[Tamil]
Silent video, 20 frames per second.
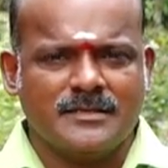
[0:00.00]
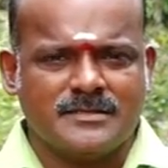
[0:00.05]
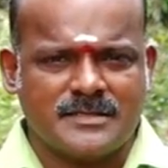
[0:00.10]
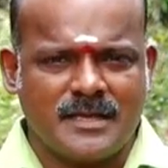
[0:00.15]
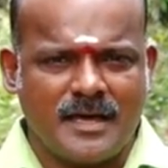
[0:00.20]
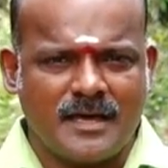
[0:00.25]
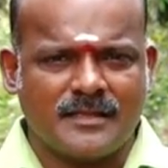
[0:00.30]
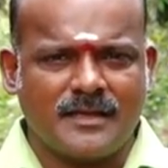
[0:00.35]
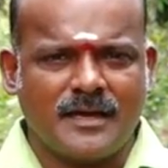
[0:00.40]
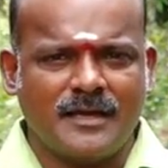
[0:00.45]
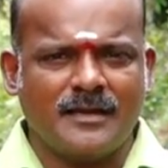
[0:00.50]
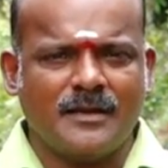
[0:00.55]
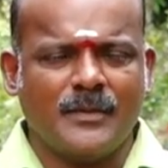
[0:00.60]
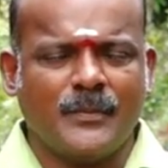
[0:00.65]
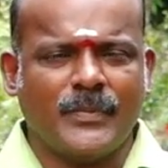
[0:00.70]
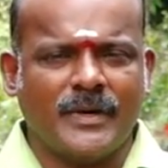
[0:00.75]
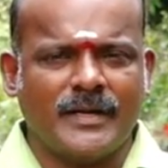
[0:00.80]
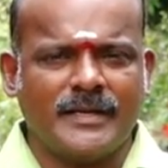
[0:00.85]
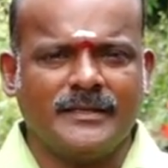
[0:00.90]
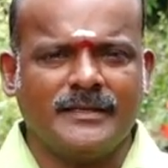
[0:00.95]
சாதாரண
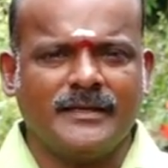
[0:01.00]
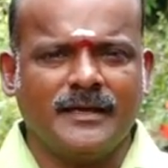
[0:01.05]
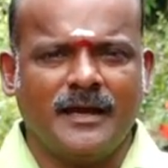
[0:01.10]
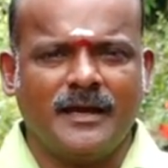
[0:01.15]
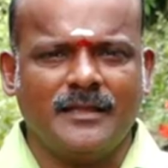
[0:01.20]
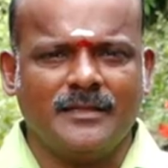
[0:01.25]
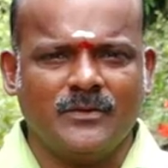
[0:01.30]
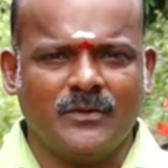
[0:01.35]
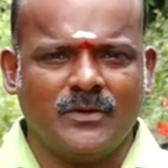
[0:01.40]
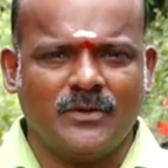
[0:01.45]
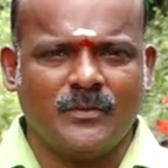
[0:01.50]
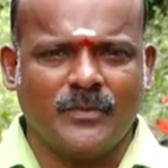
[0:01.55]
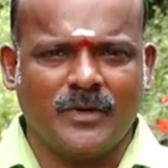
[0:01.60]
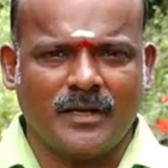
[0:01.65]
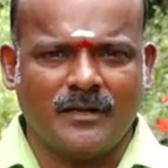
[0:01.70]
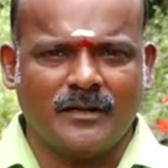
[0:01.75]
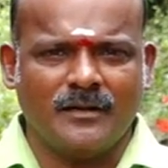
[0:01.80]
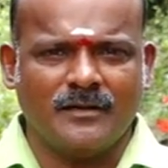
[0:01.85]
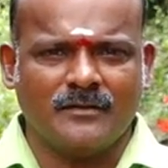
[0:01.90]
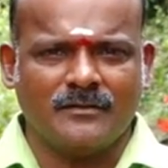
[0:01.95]
படிக்காத ஒரு
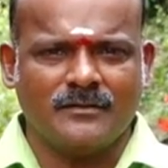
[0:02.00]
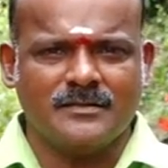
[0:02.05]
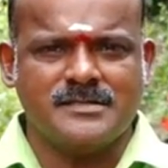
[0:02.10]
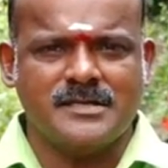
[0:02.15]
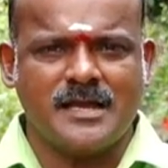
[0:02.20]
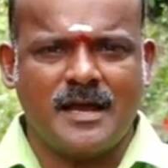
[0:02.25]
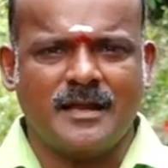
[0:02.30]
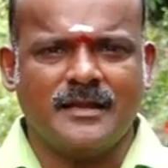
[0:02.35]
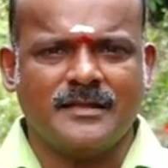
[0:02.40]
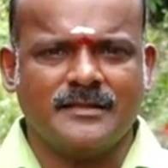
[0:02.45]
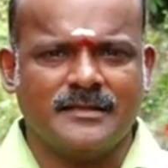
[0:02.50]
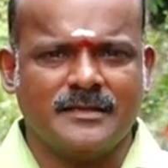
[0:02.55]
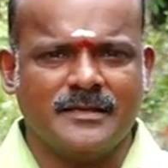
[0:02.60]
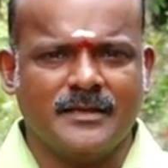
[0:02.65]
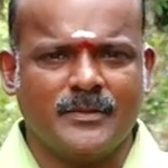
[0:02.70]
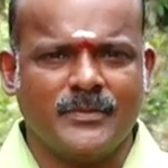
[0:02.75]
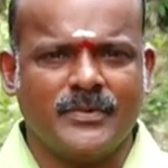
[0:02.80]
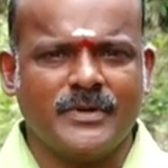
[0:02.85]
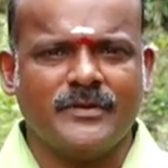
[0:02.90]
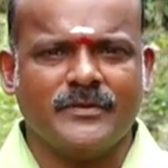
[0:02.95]
மக்களுக்கும் ஞானத்தை
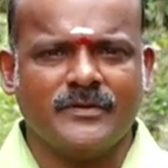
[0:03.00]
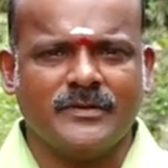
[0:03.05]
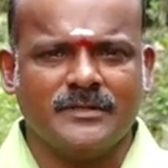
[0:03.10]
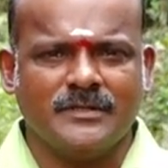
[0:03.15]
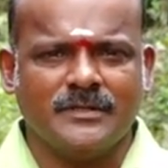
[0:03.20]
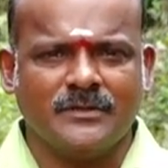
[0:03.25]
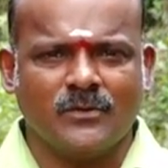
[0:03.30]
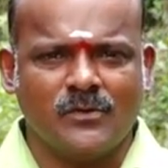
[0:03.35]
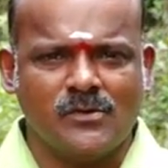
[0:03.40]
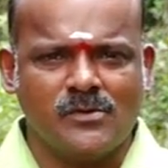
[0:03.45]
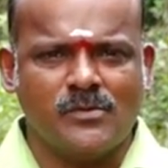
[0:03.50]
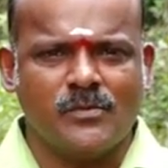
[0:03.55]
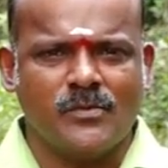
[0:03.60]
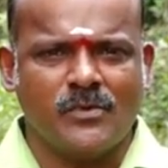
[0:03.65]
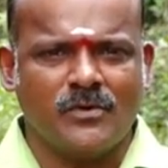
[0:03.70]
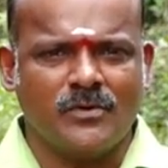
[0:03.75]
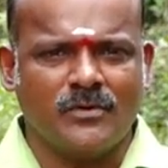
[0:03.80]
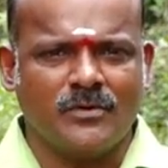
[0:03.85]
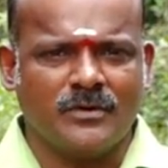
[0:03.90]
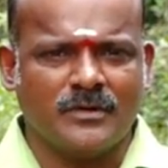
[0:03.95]
எப்படி வந்து கொண்டு
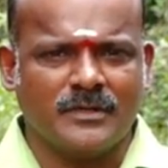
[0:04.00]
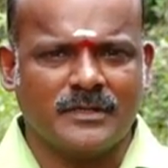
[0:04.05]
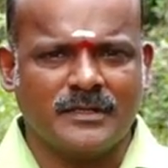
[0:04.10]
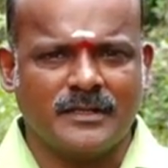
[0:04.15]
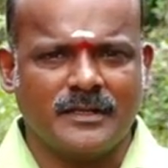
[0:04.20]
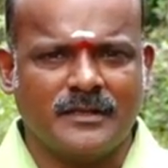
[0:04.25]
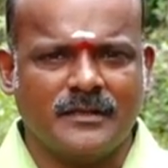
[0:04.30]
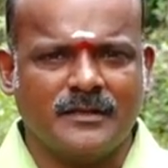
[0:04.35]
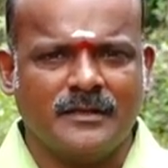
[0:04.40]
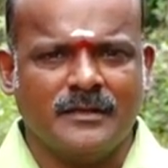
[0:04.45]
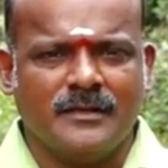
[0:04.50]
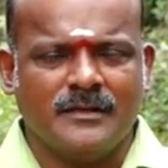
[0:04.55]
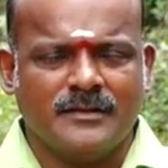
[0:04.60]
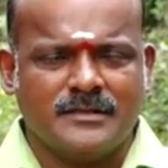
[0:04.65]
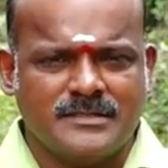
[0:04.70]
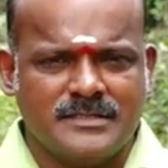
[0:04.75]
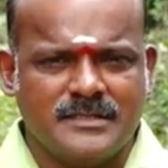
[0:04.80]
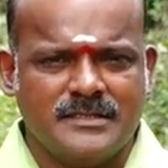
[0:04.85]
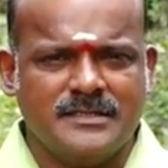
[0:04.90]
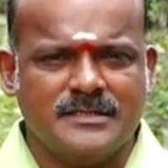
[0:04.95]
போகணுன்றதை
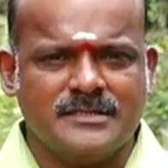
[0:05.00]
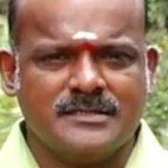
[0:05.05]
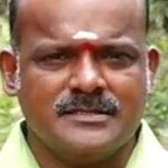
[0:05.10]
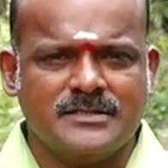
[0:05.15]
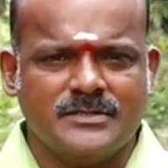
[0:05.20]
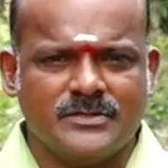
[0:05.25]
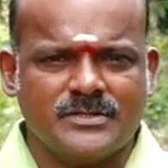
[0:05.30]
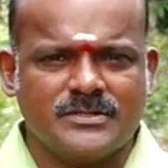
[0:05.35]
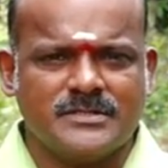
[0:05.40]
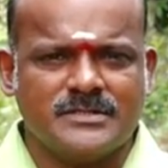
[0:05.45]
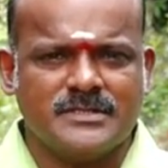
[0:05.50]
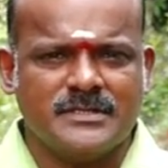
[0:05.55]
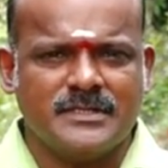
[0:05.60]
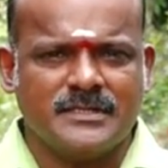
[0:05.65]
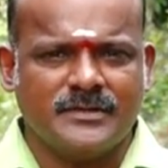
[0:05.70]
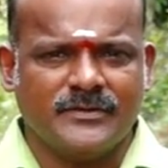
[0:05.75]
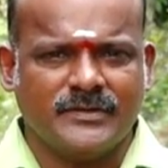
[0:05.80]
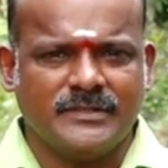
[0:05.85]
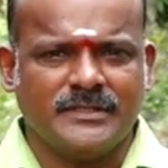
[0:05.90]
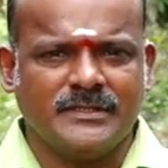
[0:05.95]
சிந்தித்து யோசித்து
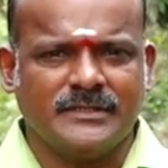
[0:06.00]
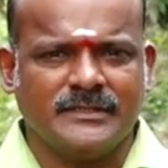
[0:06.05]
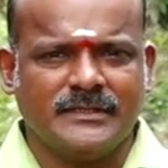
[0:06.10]
இதை வந்து